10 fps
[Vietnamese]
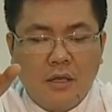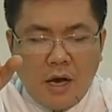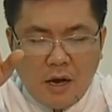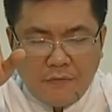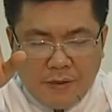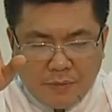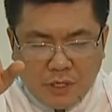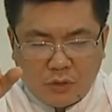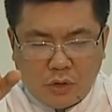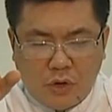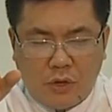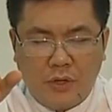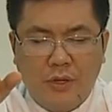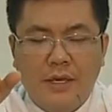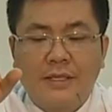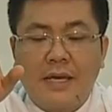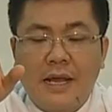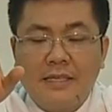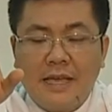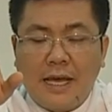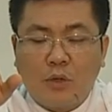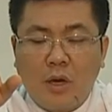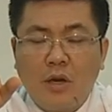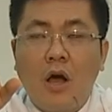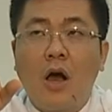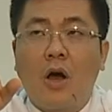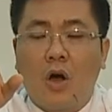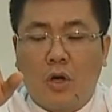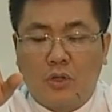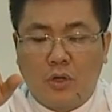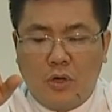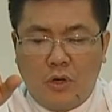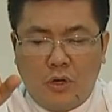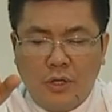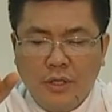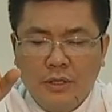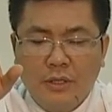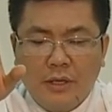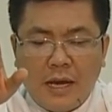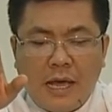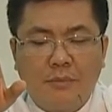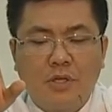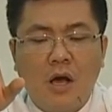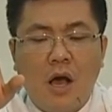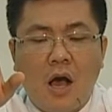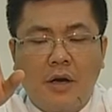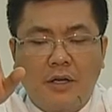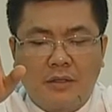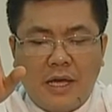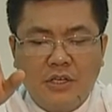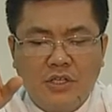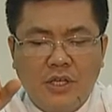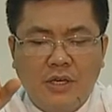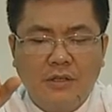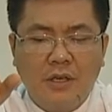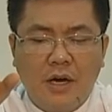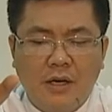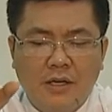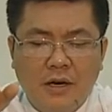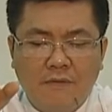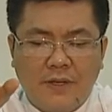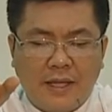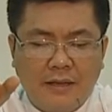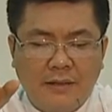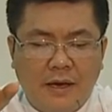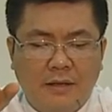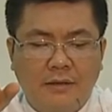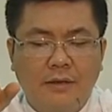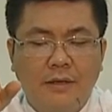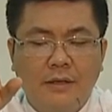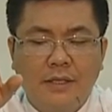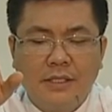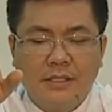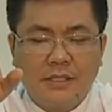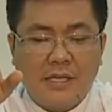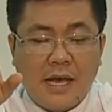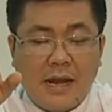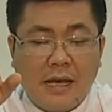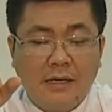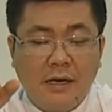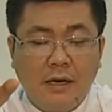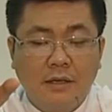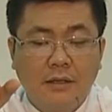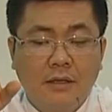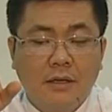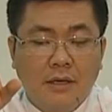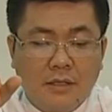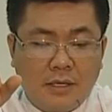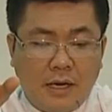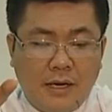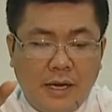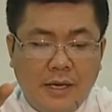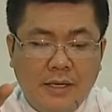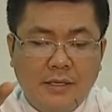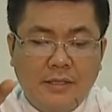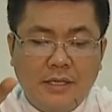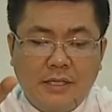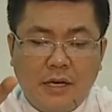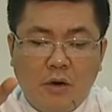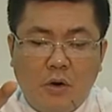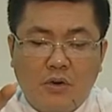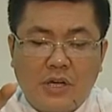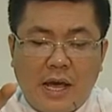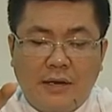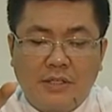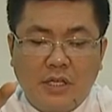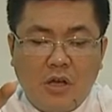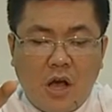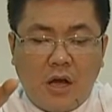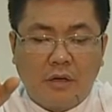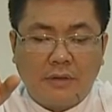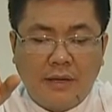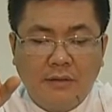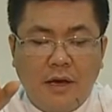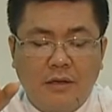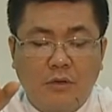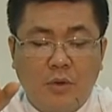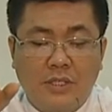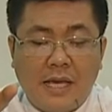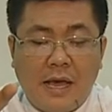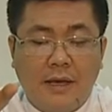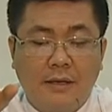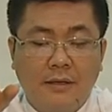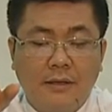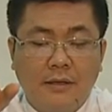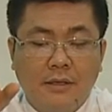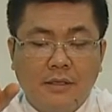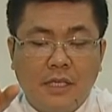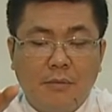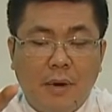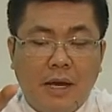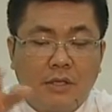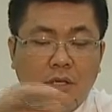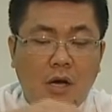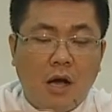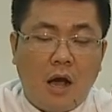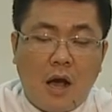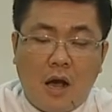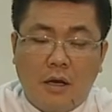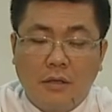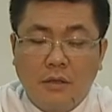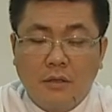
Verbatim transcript: Nhờ phép rửa tội, cha đã giải thoát họ khỏi tội lỗi, làm cho họ được tái sinh nhờ nước và thánh thần như cha đã hứa. Giờ đây xin cha đổ tràn trên họ thánh thần của cha. Xin ban cho họ